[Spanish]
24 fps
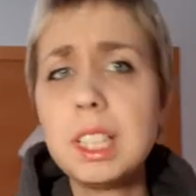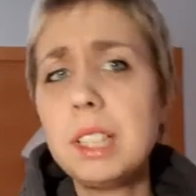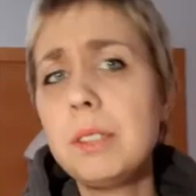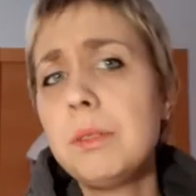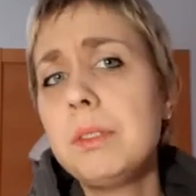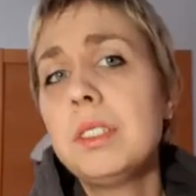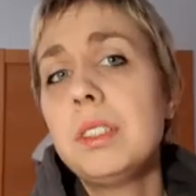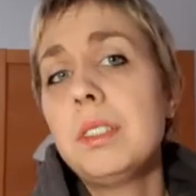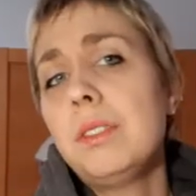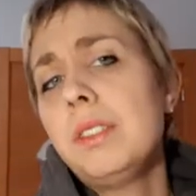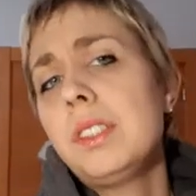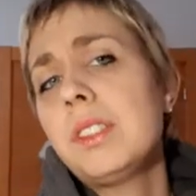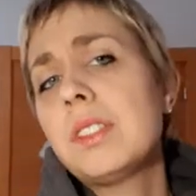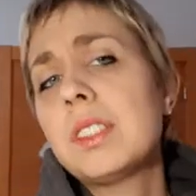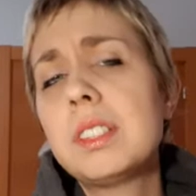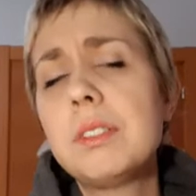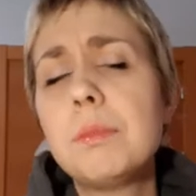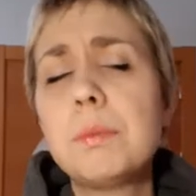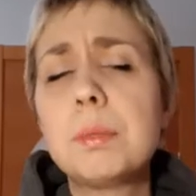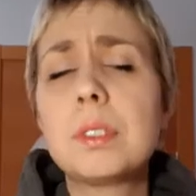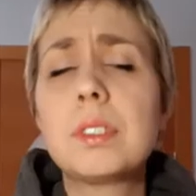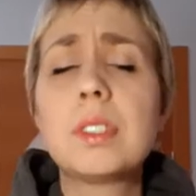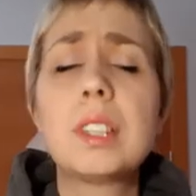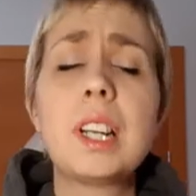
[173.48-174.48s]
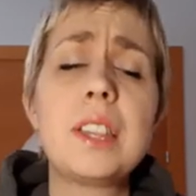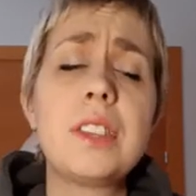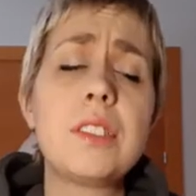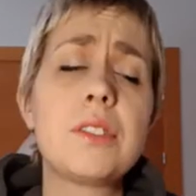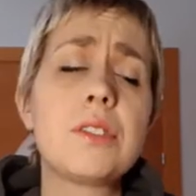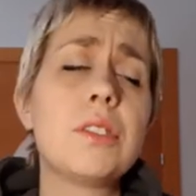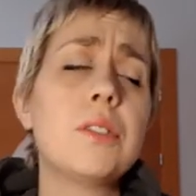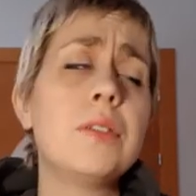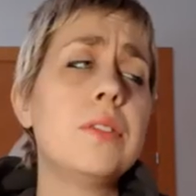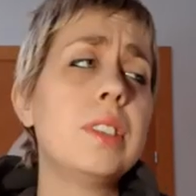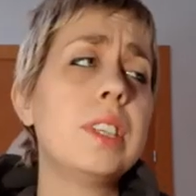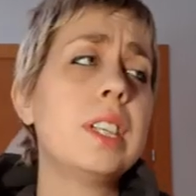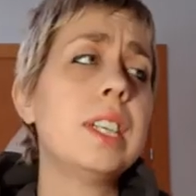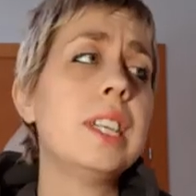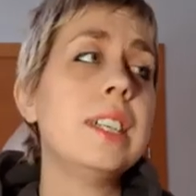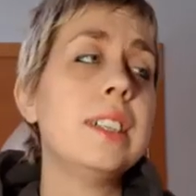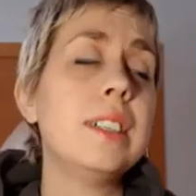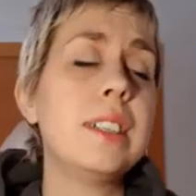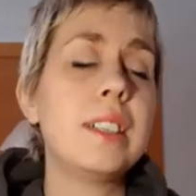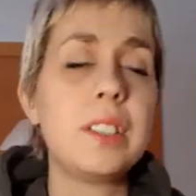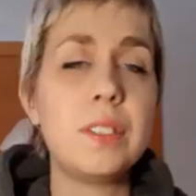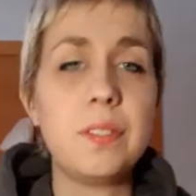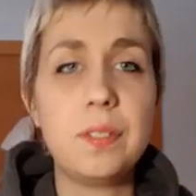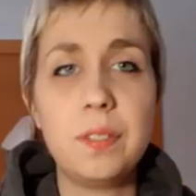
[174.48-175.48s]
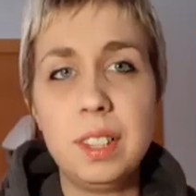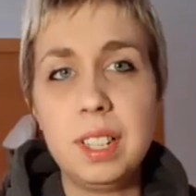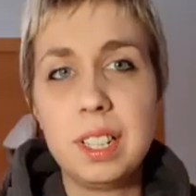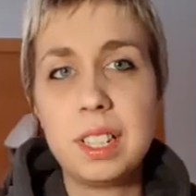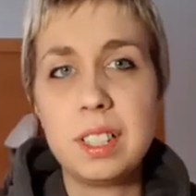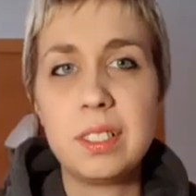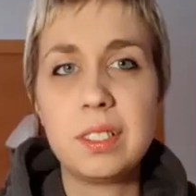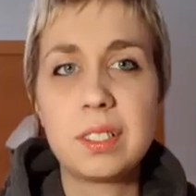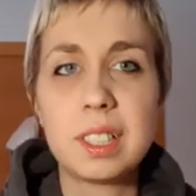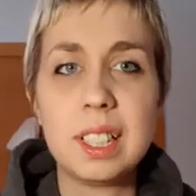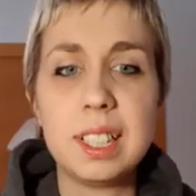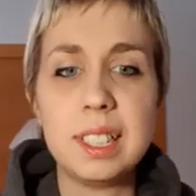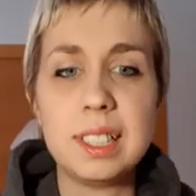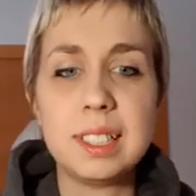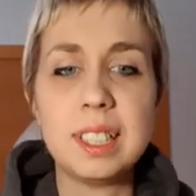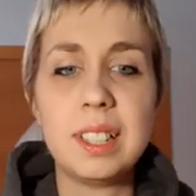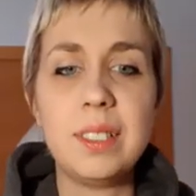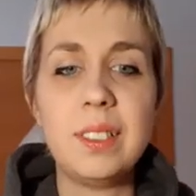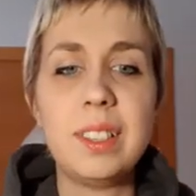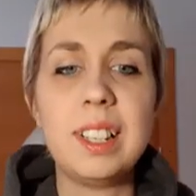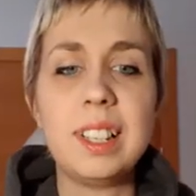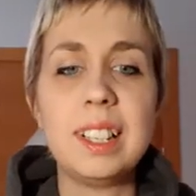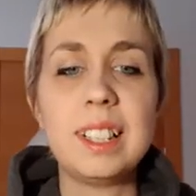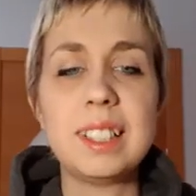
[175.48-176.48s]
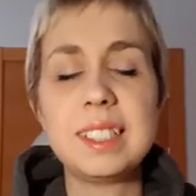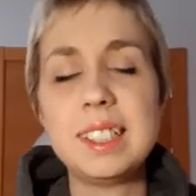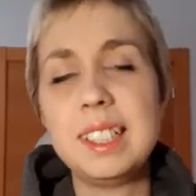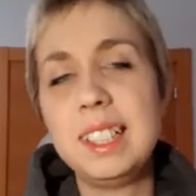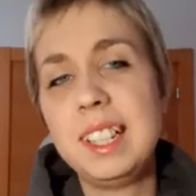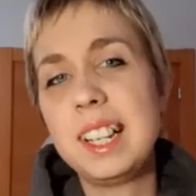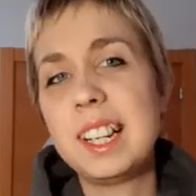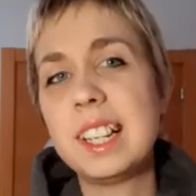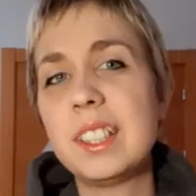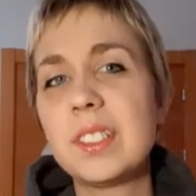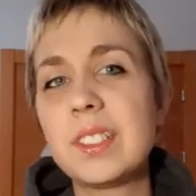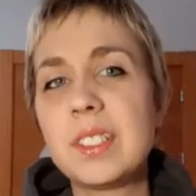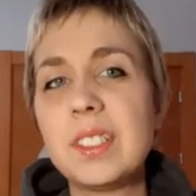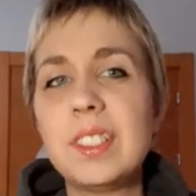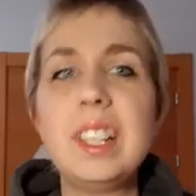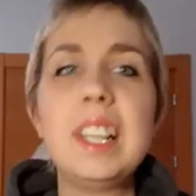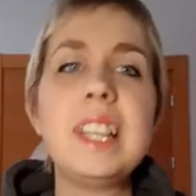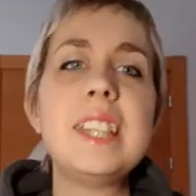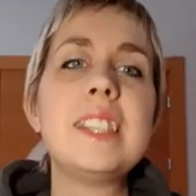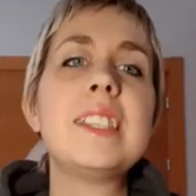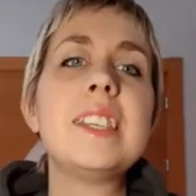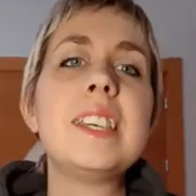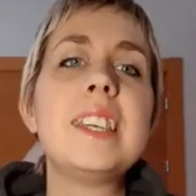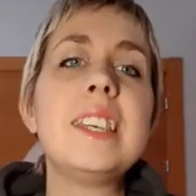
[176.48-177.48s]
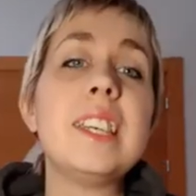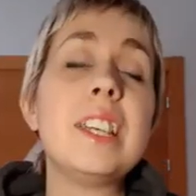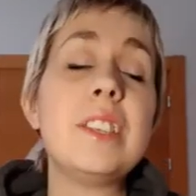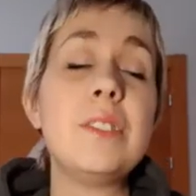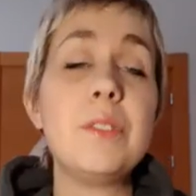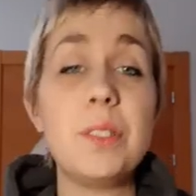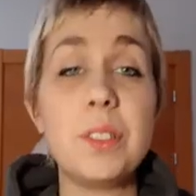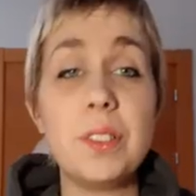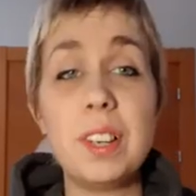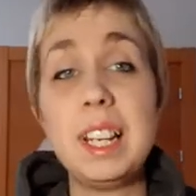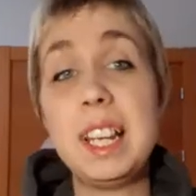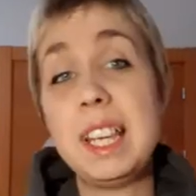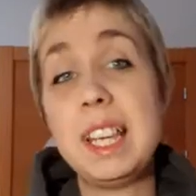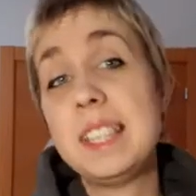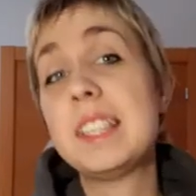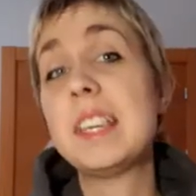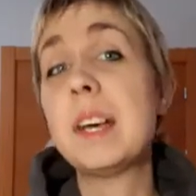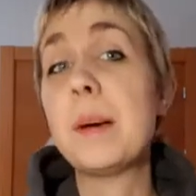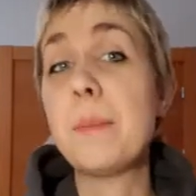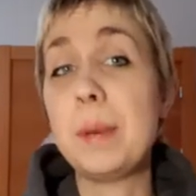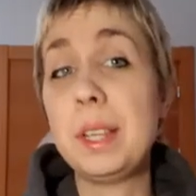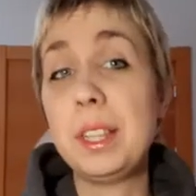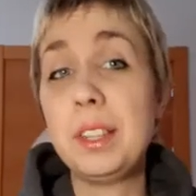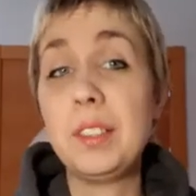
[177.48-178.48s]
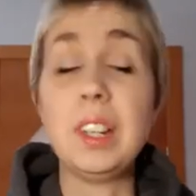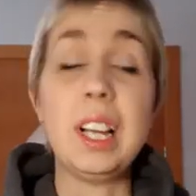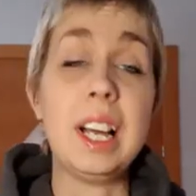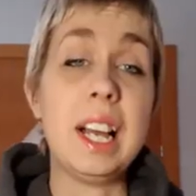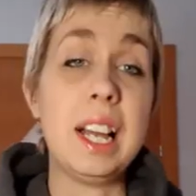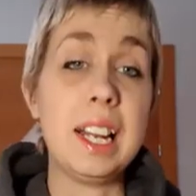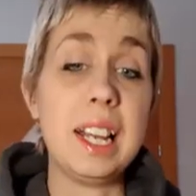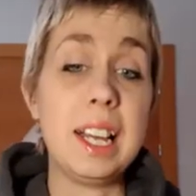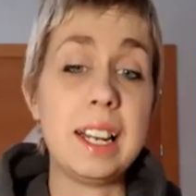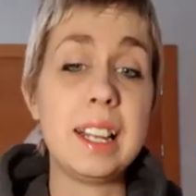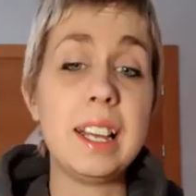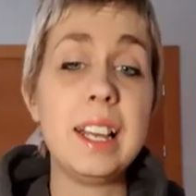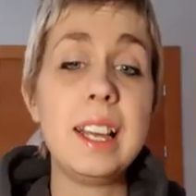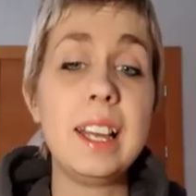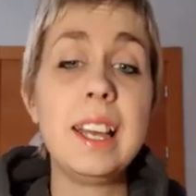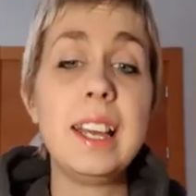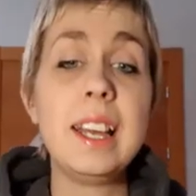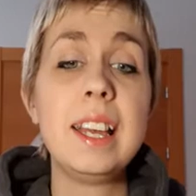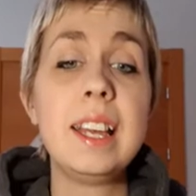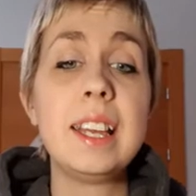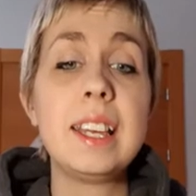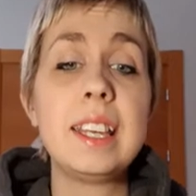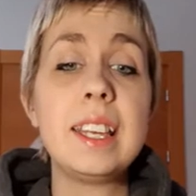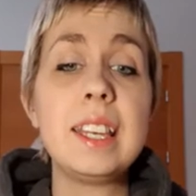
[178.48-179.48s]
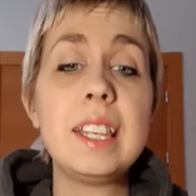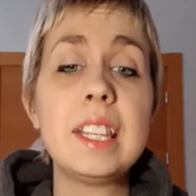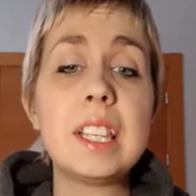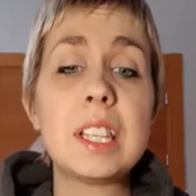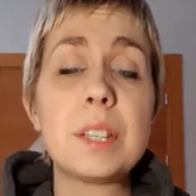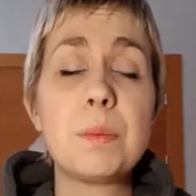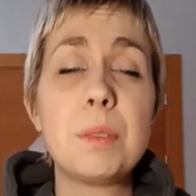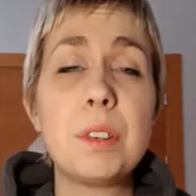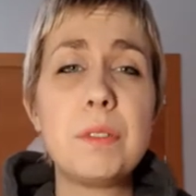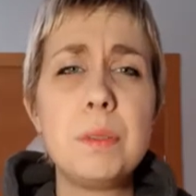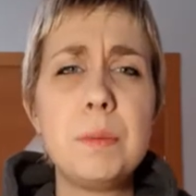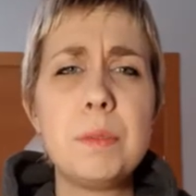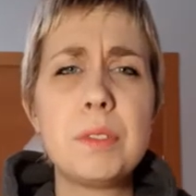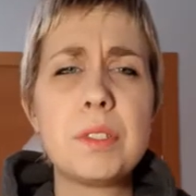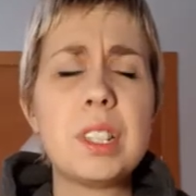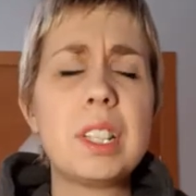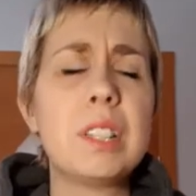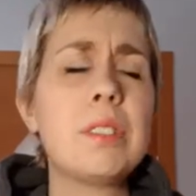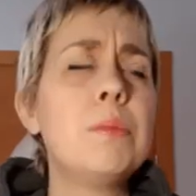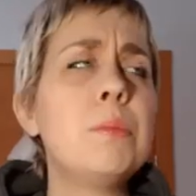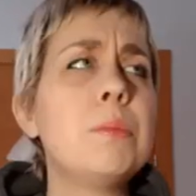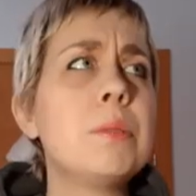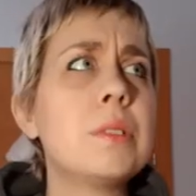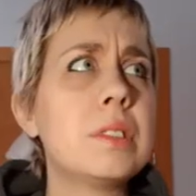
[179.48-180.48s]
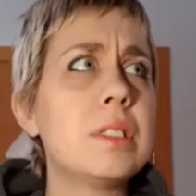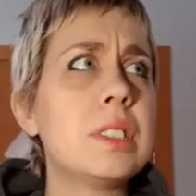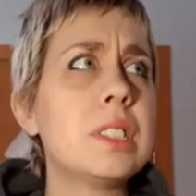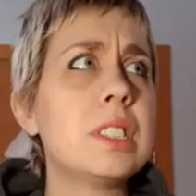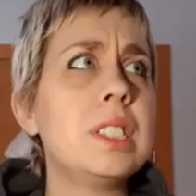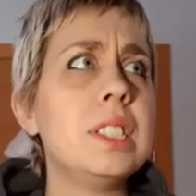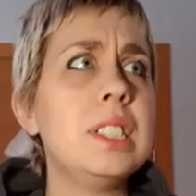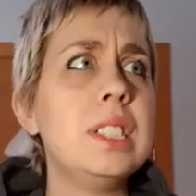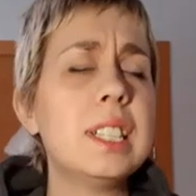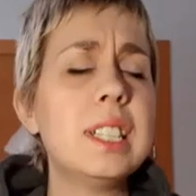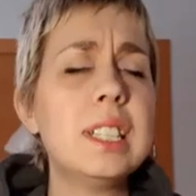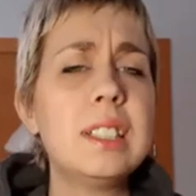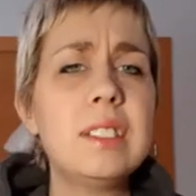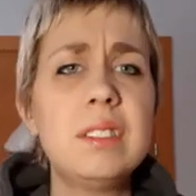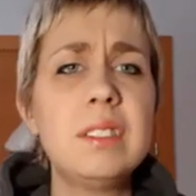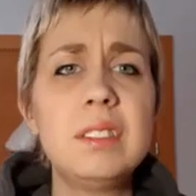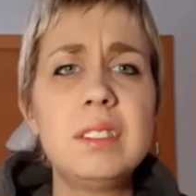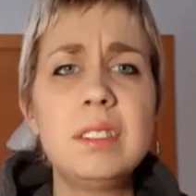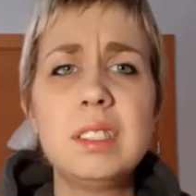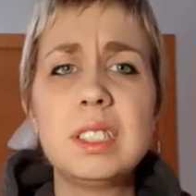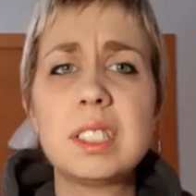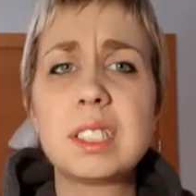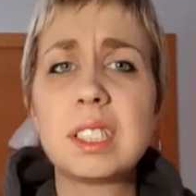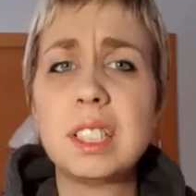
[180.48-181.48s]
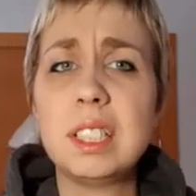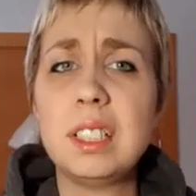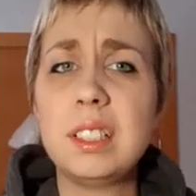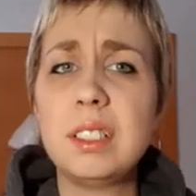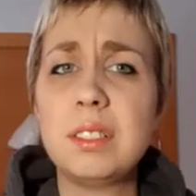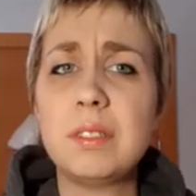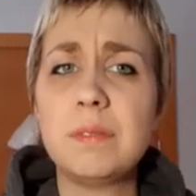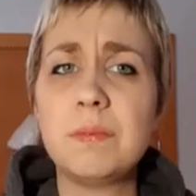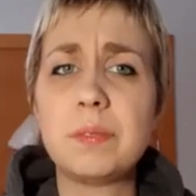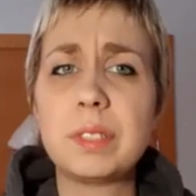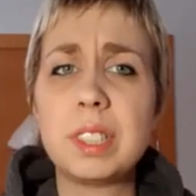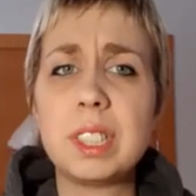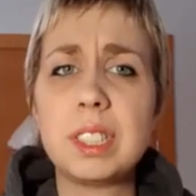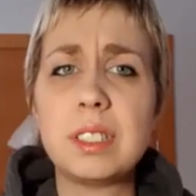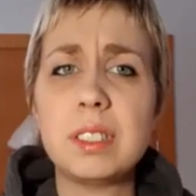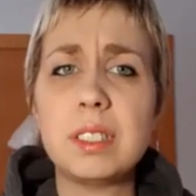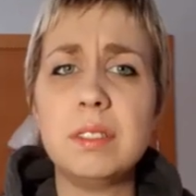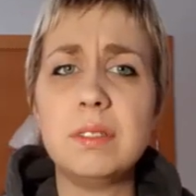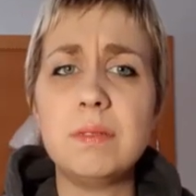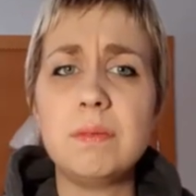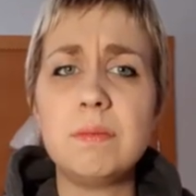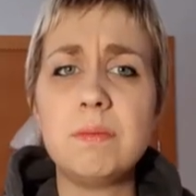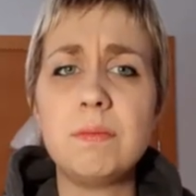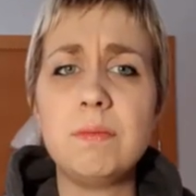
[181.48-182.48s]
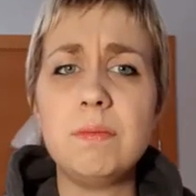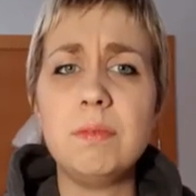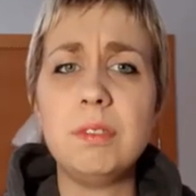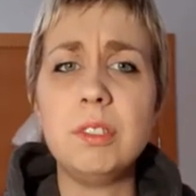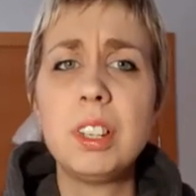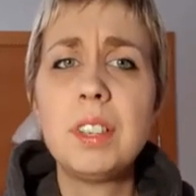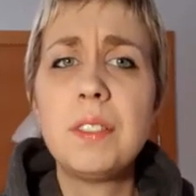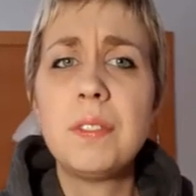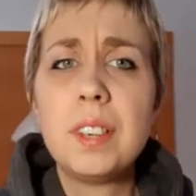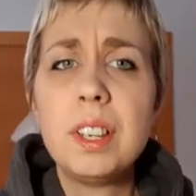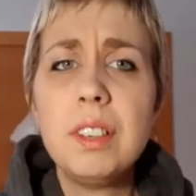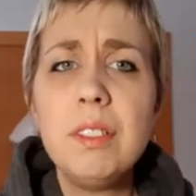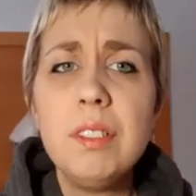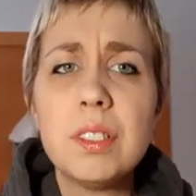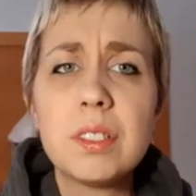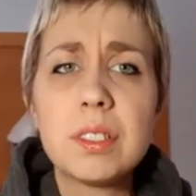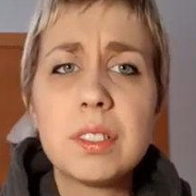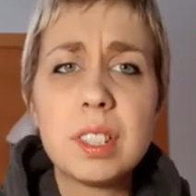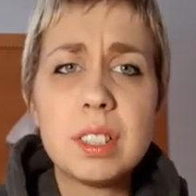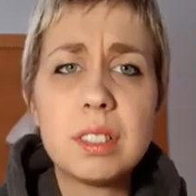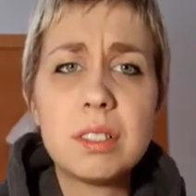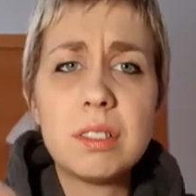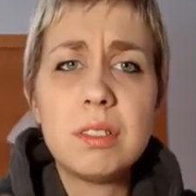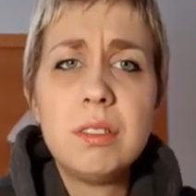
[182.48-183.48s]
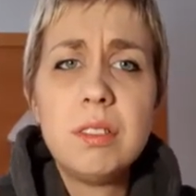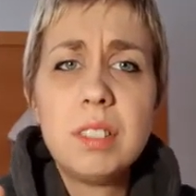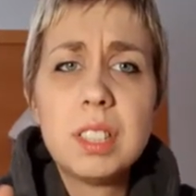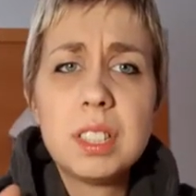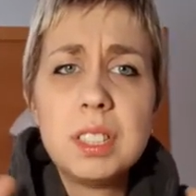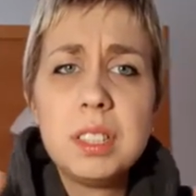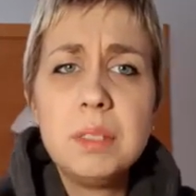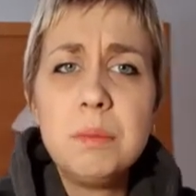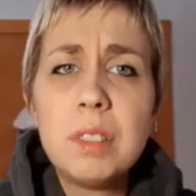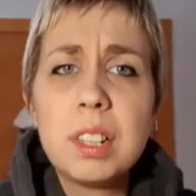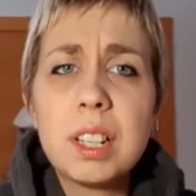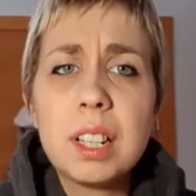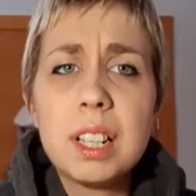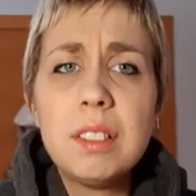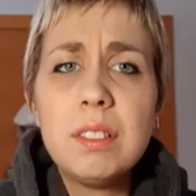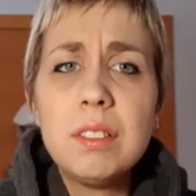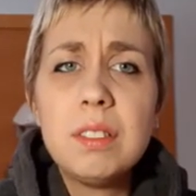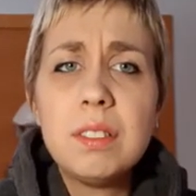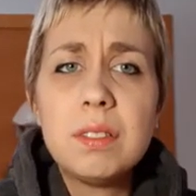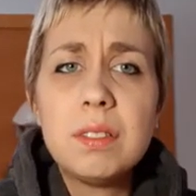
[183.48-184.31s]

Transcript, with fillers: bueno, lo único así un poco gracioso fue Ric ¿no? Que estaba así ligando con Lacey y ayudó a Lacey y a Peyton a ganar. Y después vimos algo un poco así raro, ¿no? Es que no hay feudos, es todo así muy raro,